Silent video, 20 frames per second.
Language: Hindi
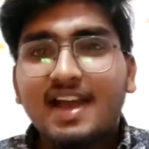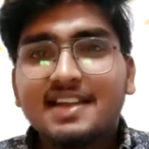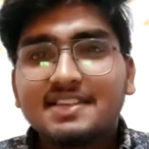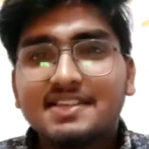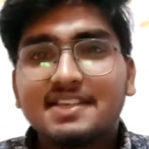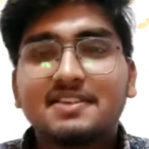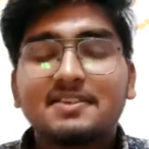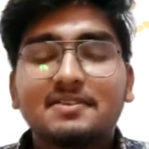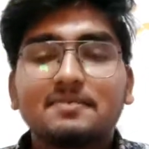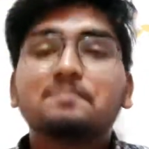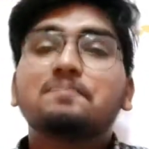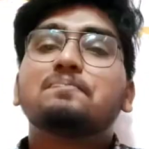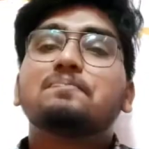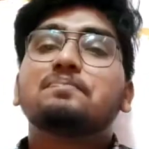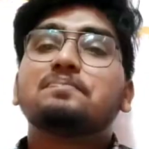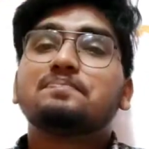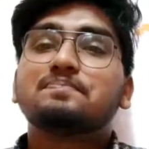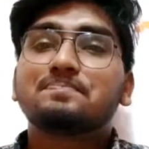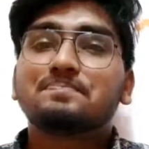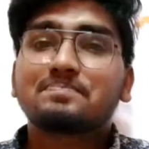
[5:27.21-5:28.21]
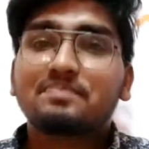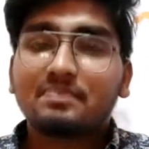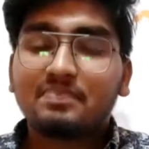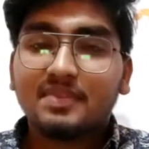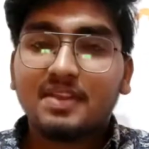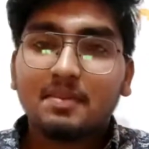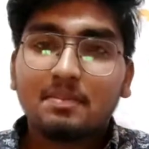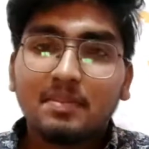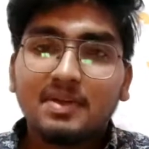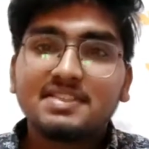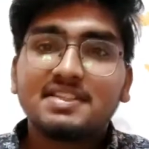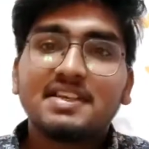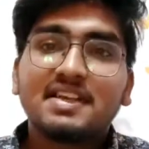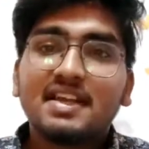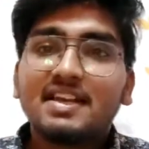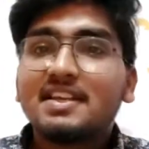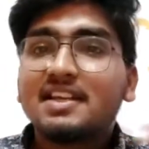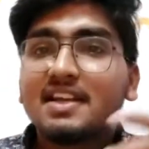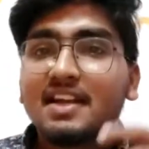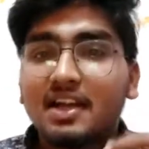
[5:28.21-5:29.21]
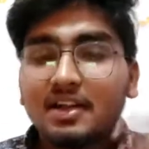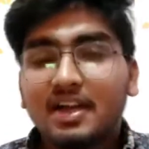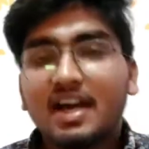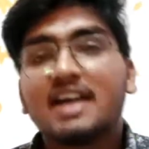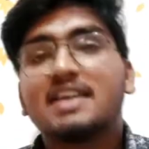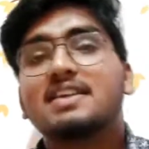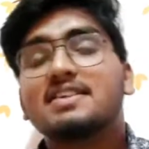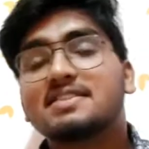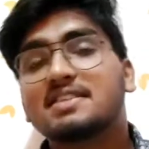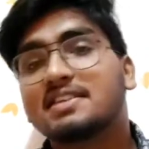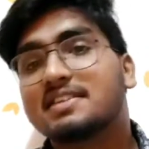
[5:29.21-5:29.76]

ऐसे ही मज़े के लिए आई